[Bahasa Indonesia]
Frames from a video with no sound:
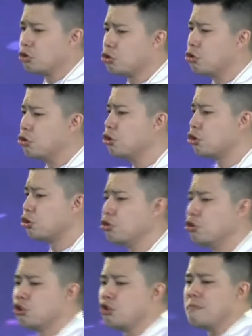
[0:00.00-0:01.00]
untuk untuk
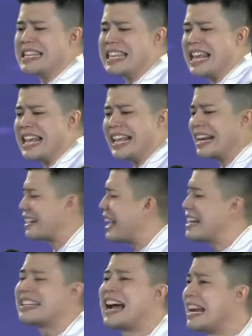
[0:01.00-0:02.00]
untuk
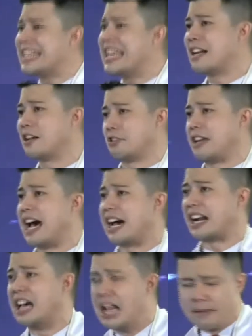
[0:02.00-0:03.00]
menyingkirkan Daniel
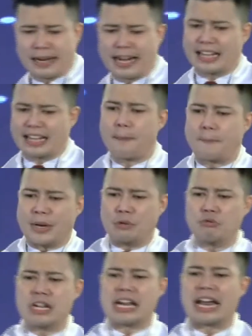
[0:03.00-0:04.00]
saudara. Mereka
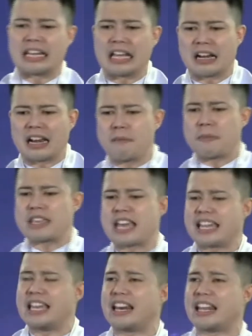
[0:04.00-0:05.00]
penuh dengan yang
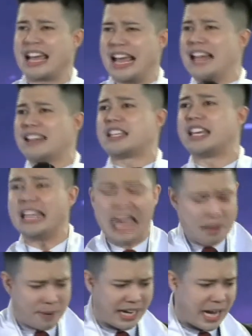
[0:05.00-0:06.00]
namanya iri hati,
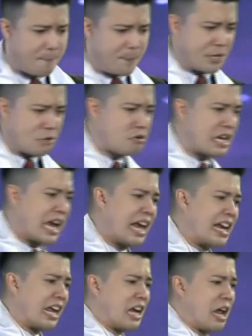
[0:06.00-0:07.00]
mereka penuh
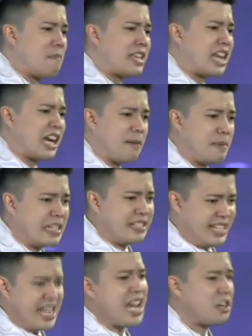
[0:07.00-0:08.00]
dengan yang namanya
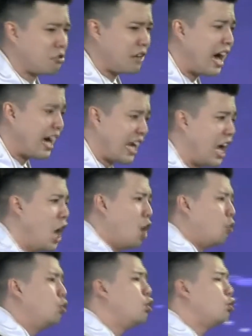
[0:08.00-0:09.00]
kebencian saudara
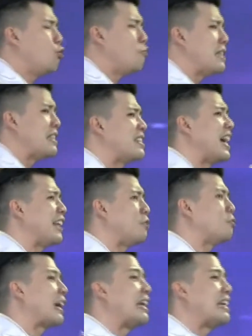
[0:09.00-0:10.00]
untuk
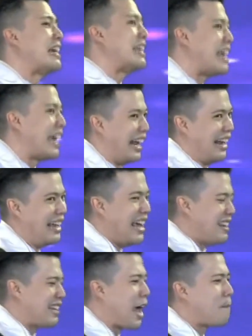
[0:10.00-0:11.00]
menjatuhkan Daniel.
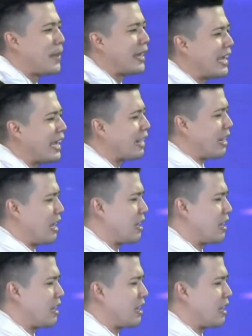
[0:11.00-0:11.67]
Saya pikir